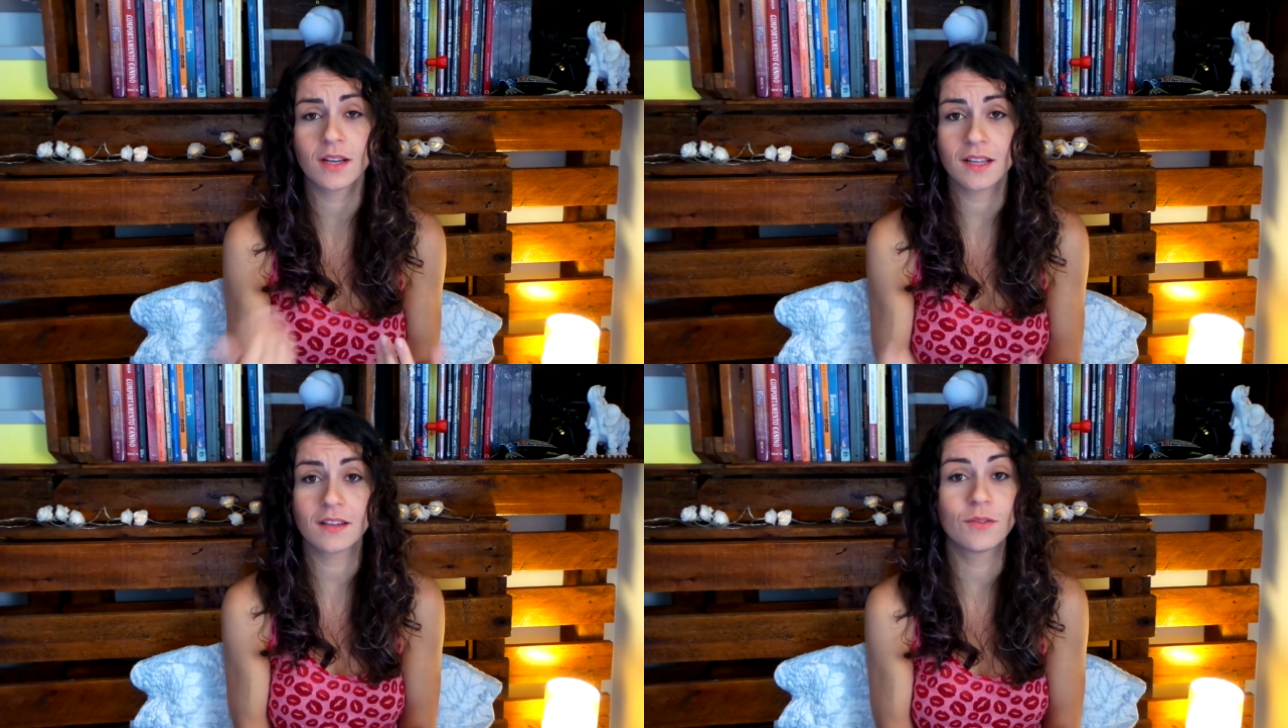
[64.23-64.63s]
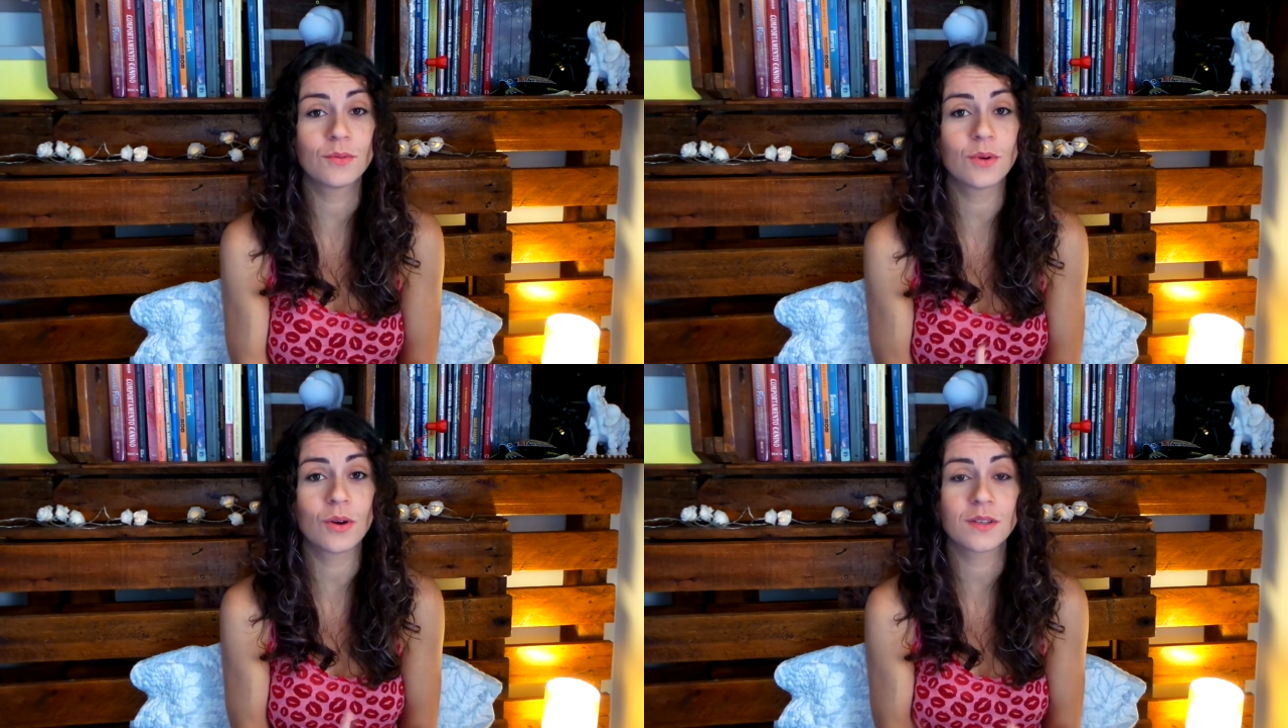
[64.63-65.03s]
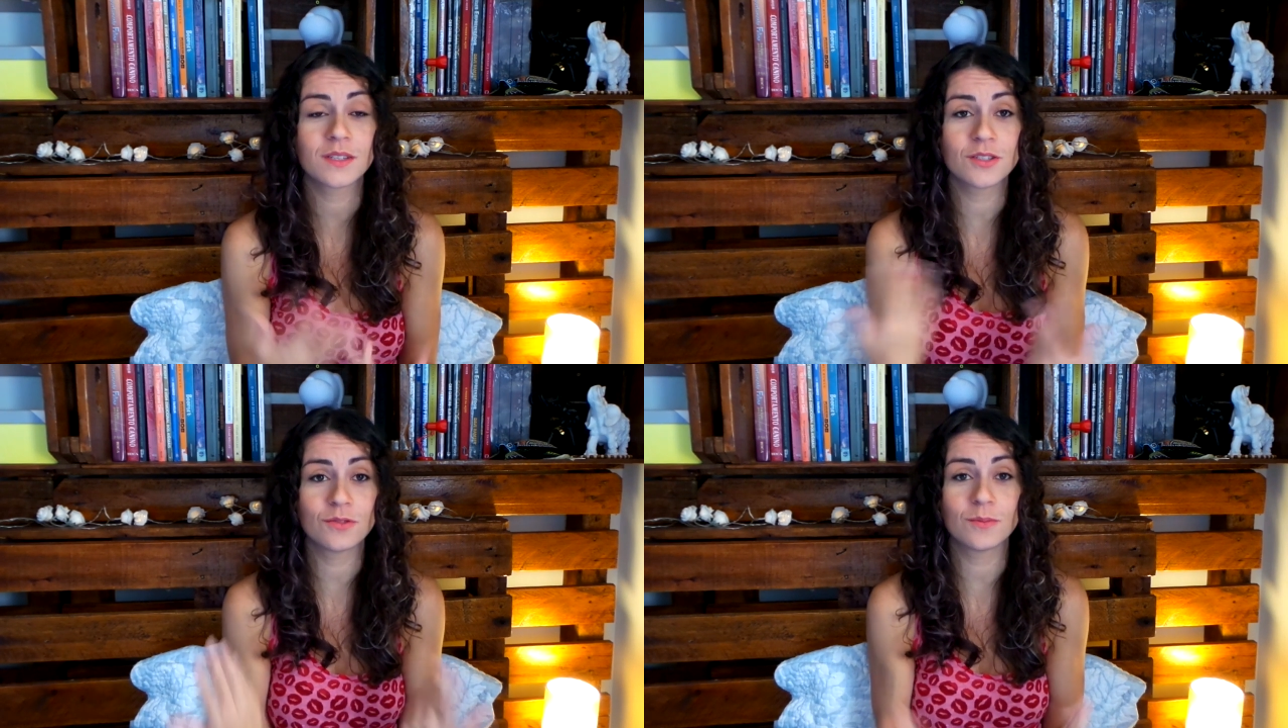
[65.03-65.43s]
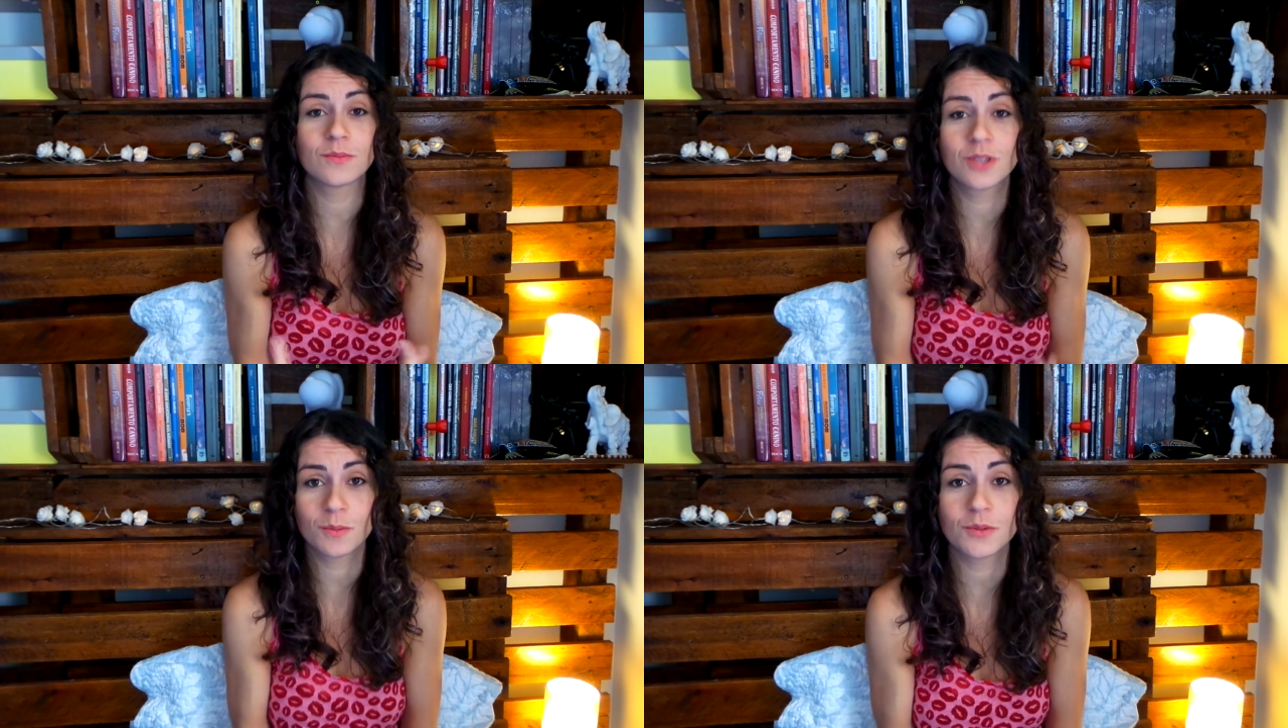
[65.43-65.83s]
cada um gosta de
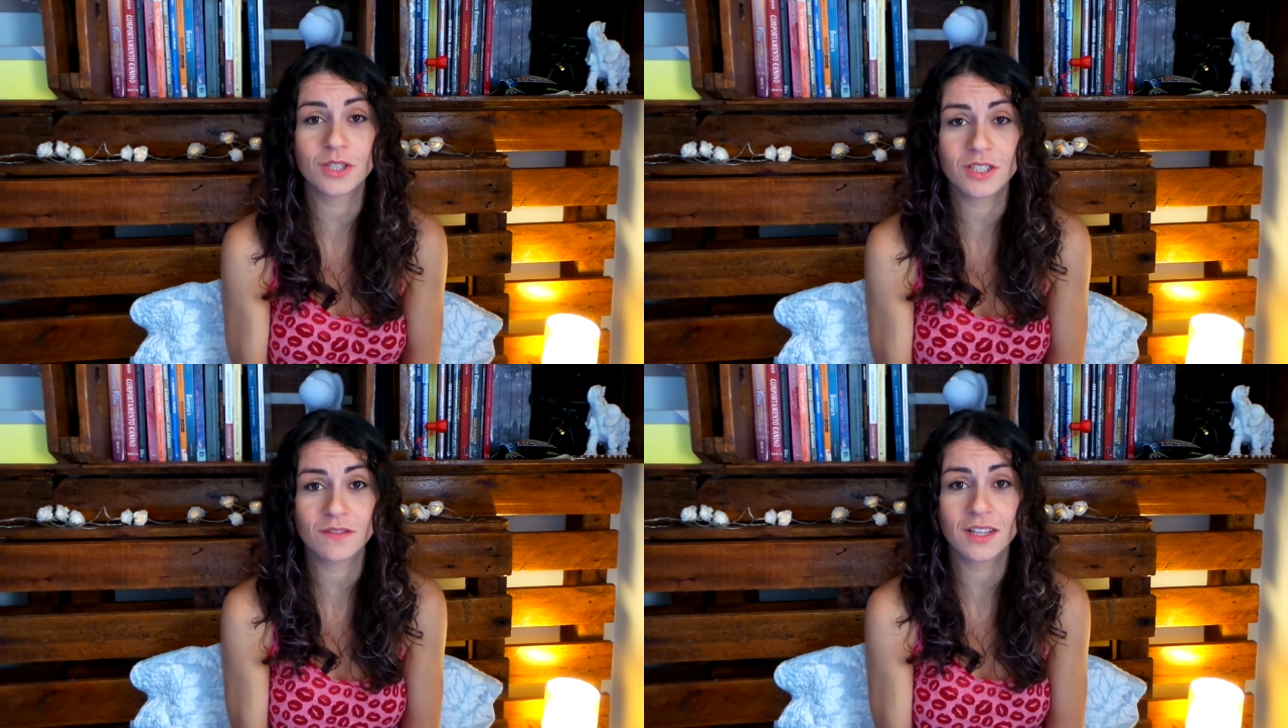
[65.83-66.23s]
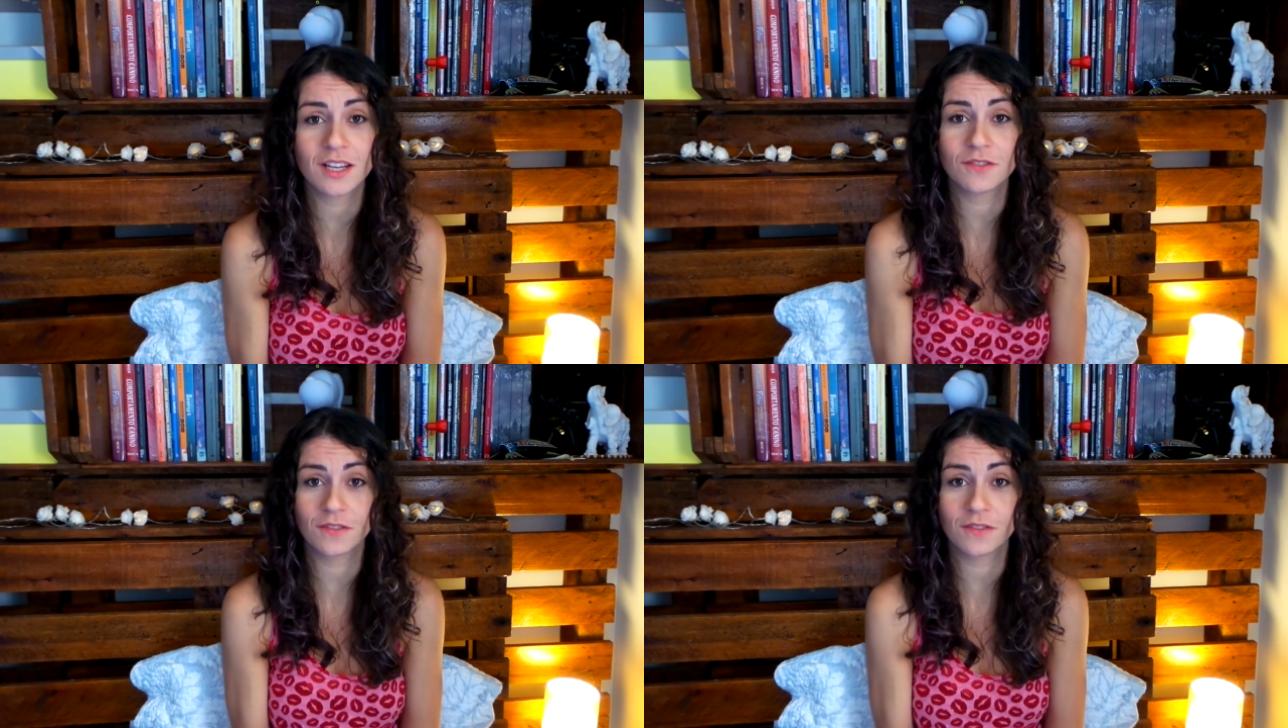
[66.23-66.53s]
um tipo de atividade